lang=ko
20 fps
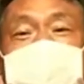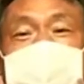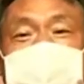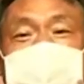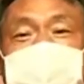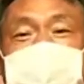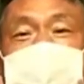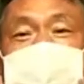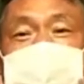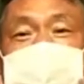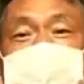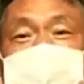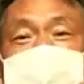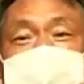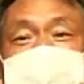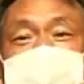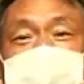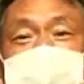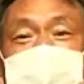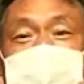아는 것이
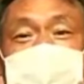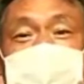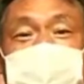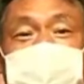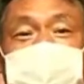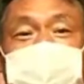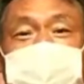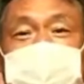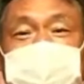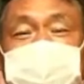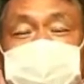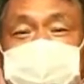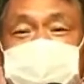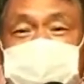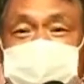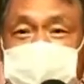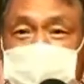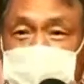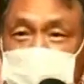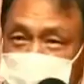바로
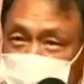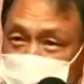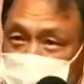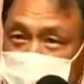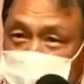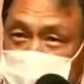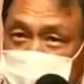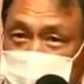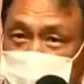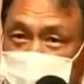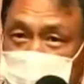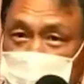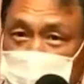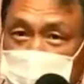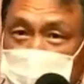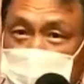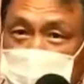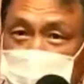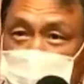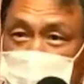중요한 줄로 믿습니다.
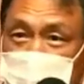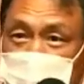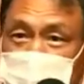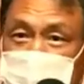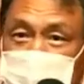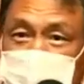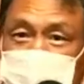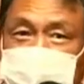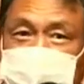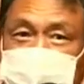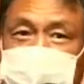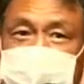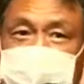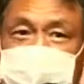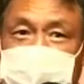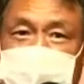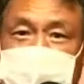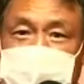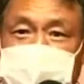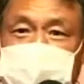그럼 우리는
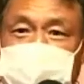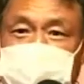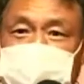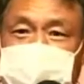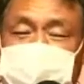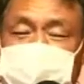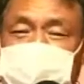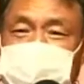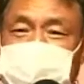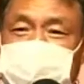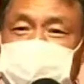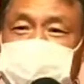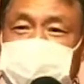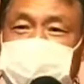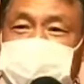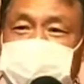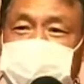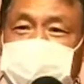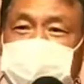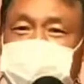경제는
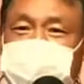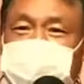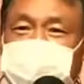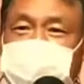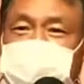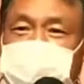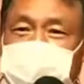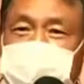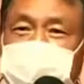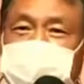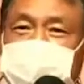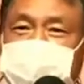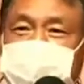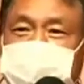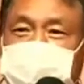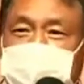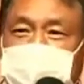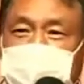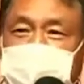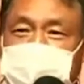무슨 경제가 있습니까?
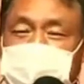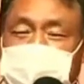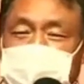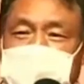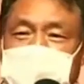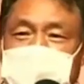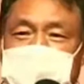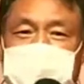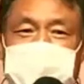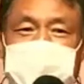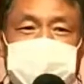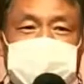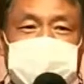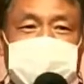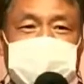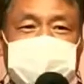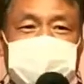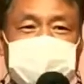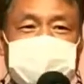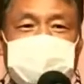우리 지금
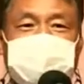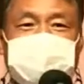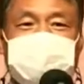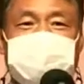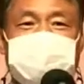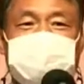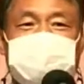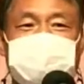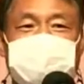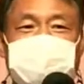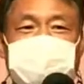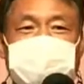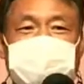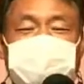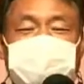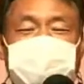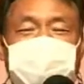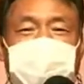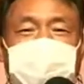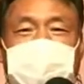우리 우리가 주로
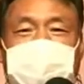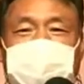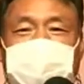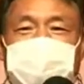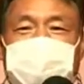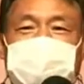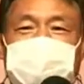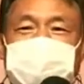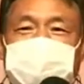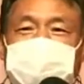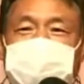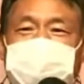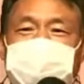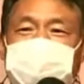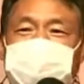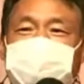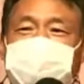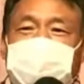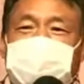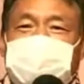알고 있고 우리
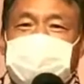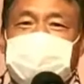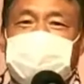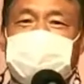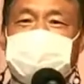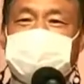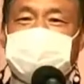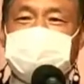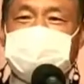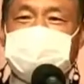눈에 보이는